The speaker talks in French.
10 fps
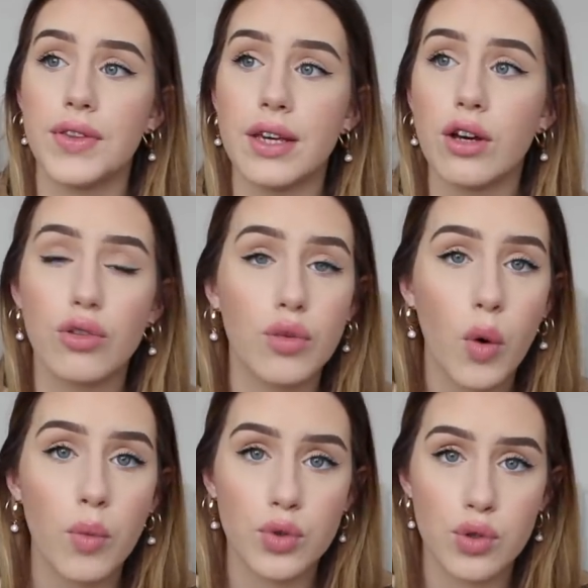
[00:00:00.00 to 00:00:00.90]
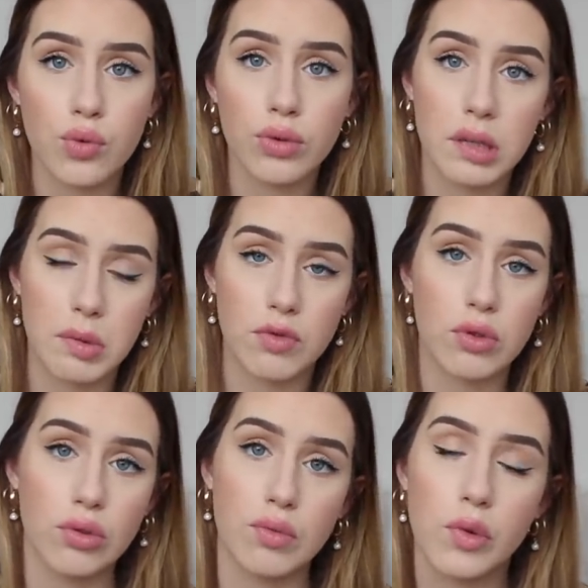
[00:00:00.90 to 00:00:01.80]
des codes de promotion qui peuvent
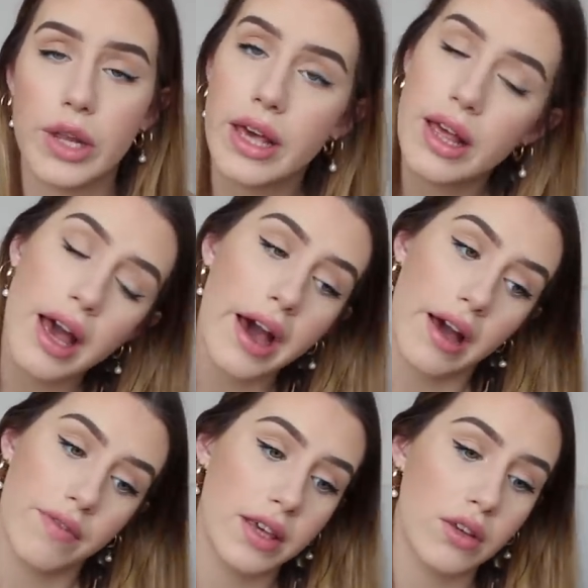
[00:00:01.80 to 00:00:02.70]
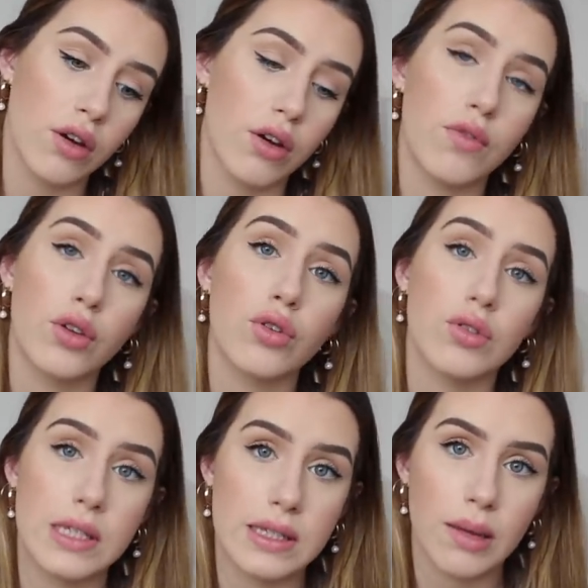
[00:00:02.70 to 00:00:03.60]
se cumuler avec
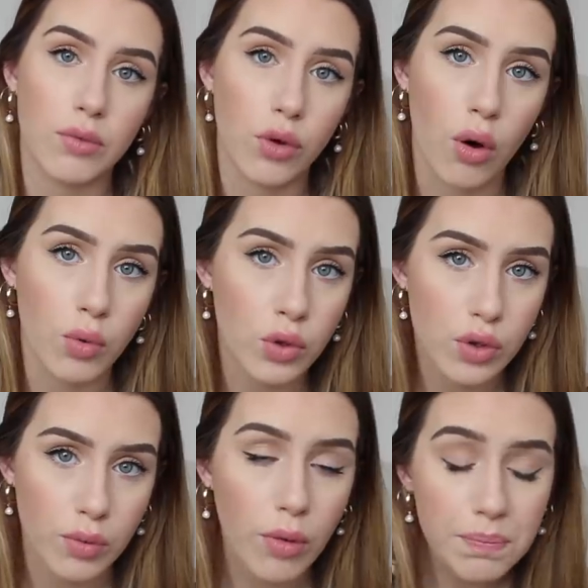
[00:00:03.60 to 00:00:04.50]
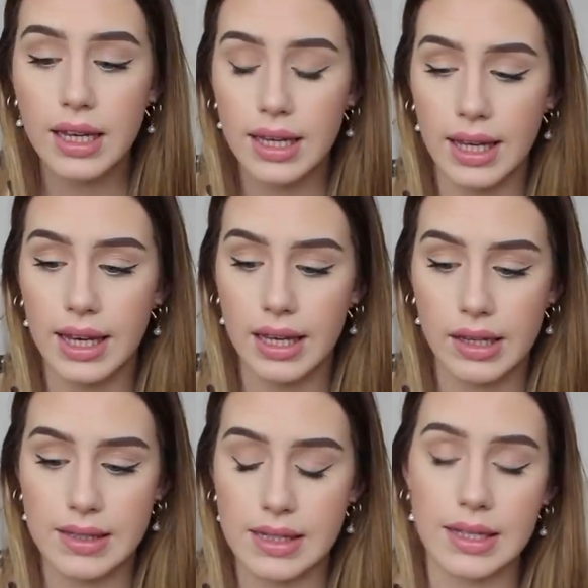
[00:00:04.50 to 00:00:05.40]
votre système de remboursement et
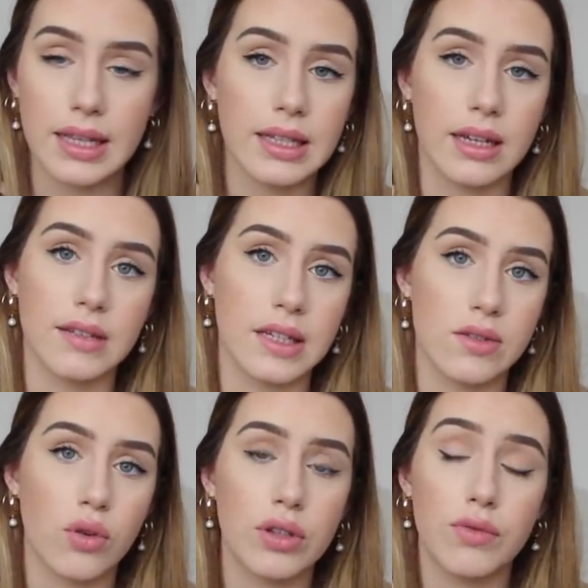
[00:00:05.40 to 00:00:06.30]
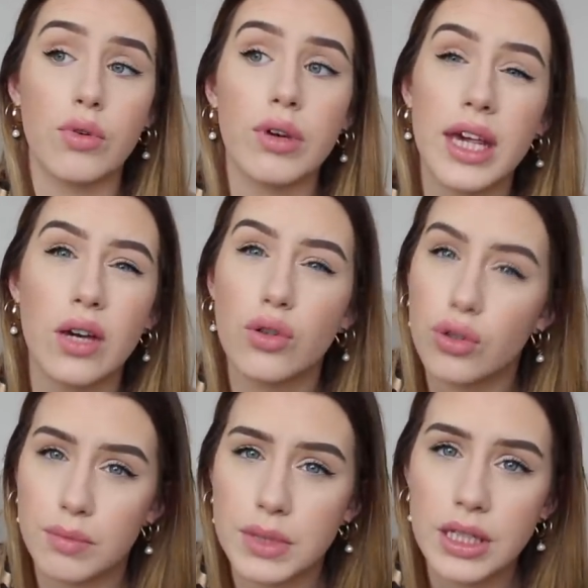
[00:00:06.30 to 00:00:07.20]
c'est ça qui est intéressant au niveau
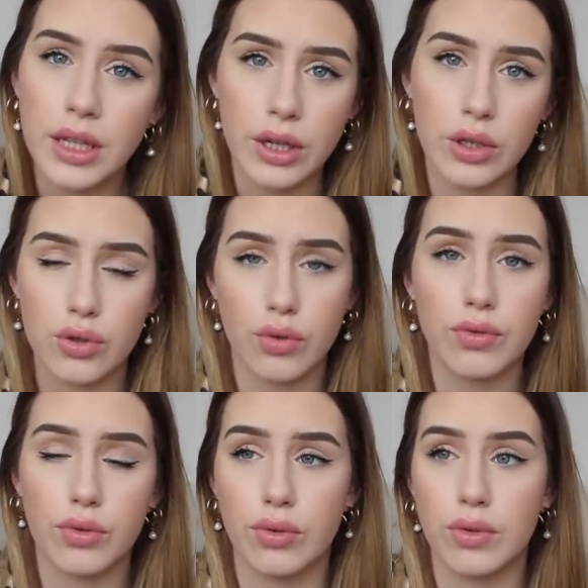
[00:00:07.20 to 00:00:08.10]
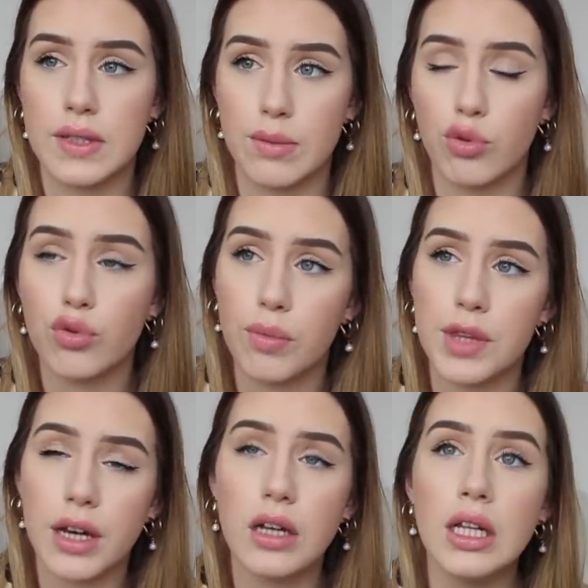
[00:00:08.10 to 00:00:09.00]
économie, je trouve que c'est plutôt
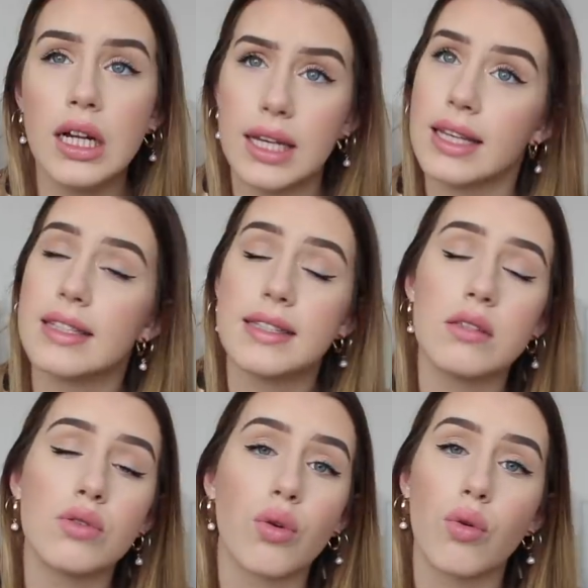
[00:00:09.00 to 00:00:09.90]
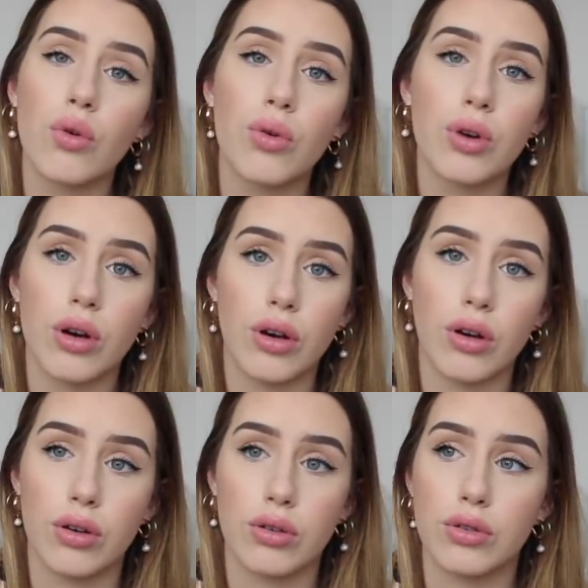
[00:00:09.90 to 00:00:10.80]
bien. Et 10 euros,
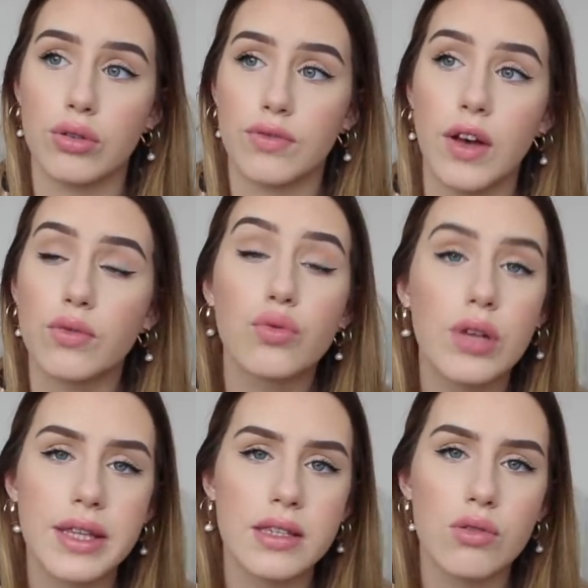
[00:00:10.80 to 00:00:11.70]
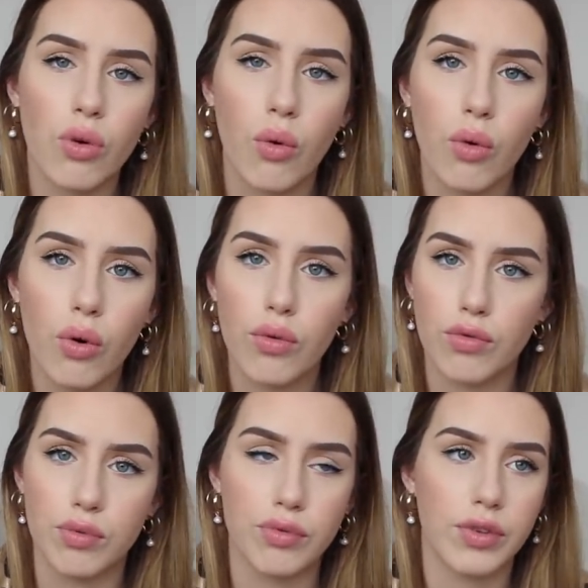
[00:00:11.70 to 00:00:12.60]
euh, enfin tous les 10 euros,
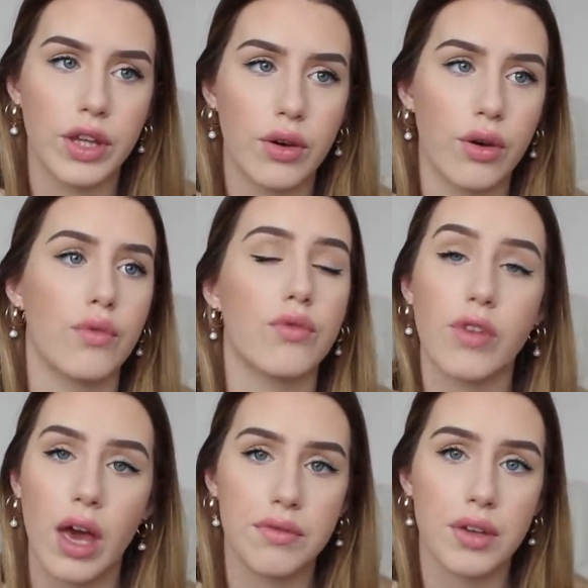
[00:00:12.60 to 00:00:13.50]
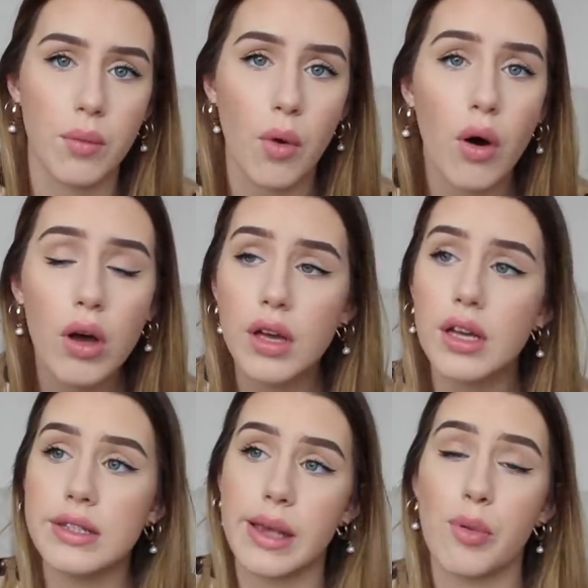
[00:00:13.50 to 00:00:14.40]
vous pouvez euh, vous faire un virement.
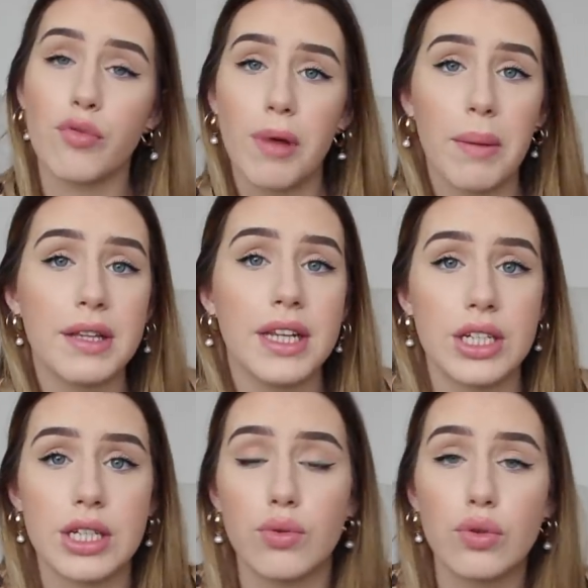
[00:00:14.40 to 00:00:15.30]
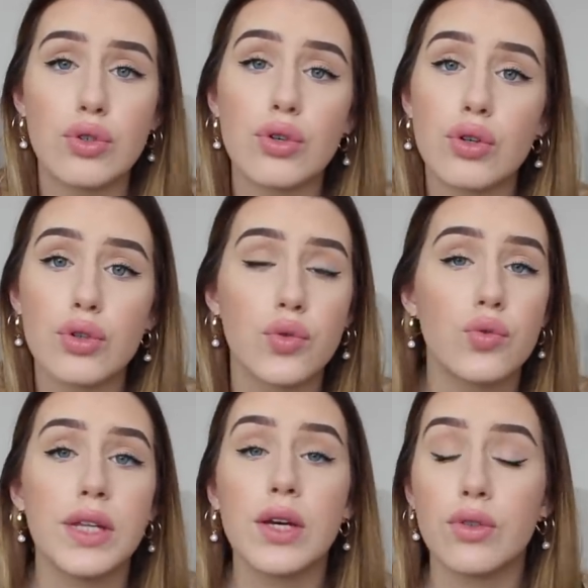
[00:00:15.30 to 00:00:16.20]
Ça peut vous permettre d'acheter d'autres choses
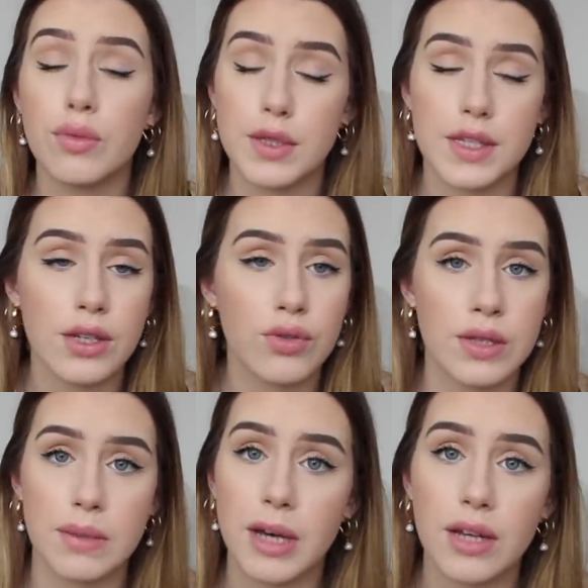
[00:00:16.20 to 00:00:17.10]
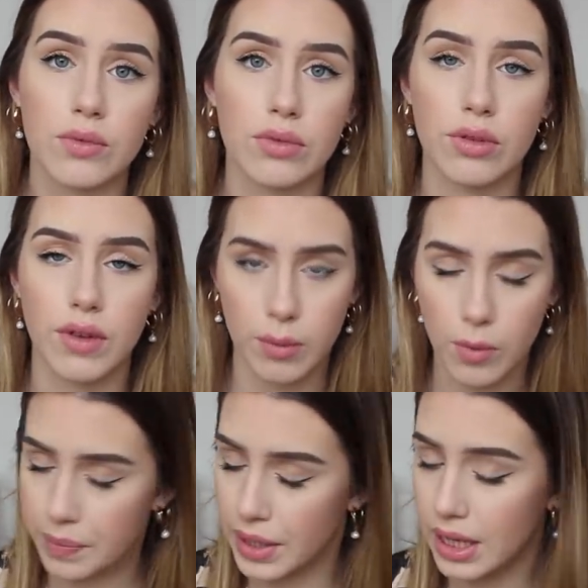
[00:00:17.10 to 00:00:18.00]
ou d'économiser, je sais pas. Donc euh,
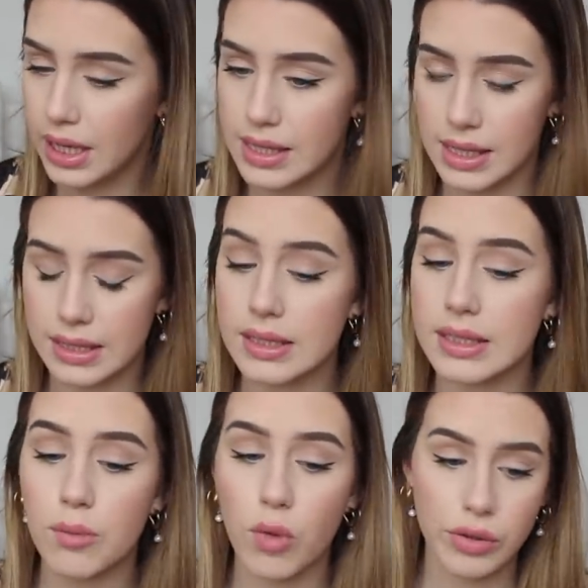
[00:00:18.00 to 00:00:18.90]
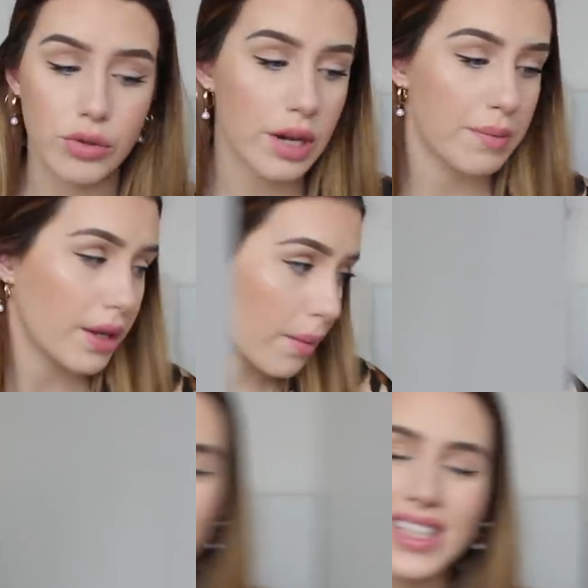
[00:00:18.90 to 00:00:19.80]
vraiment, c'est un système moi que j'aime bien.
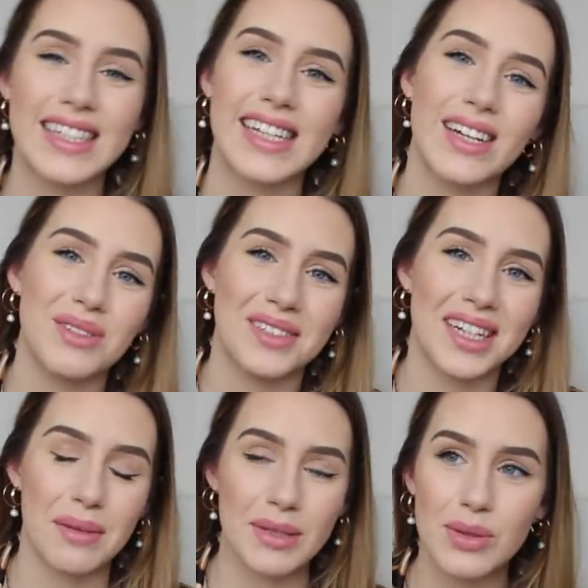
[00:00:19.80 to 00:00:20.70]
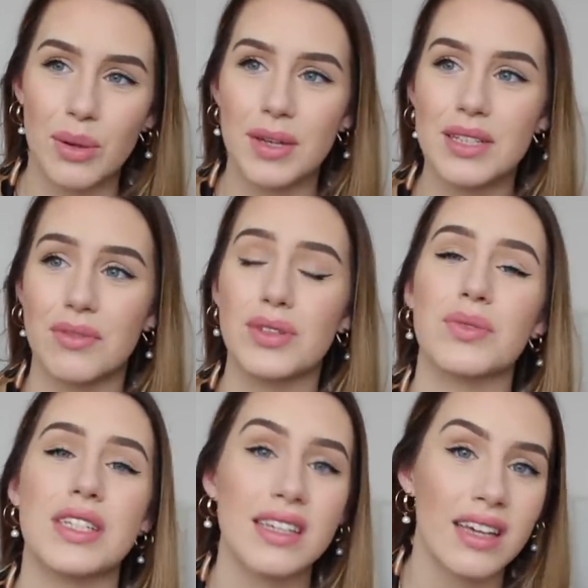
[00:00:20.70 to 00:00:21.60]
Donc c'est là que vient la petite surprise. En fait,
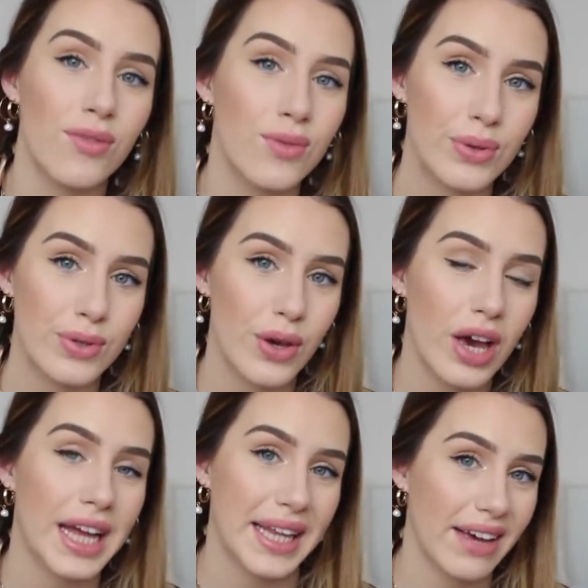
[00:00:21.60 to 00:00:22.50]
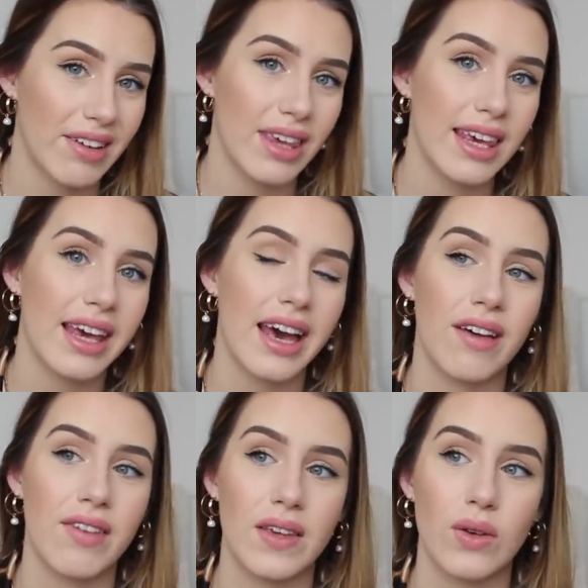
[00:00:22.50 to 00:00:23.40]
on est 5 influenceurs à travailler
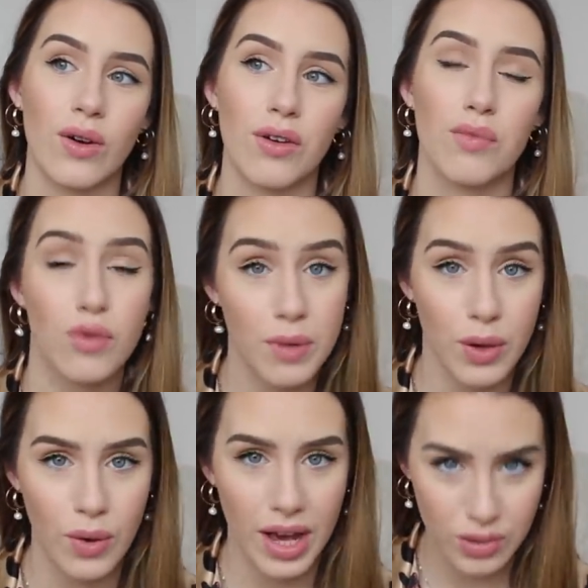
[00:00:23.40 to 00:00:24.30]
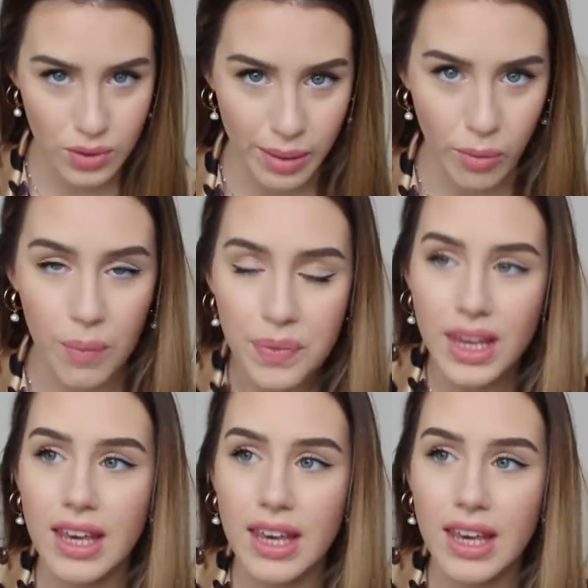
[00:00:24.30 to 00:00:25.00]
avec Poupéo actuellement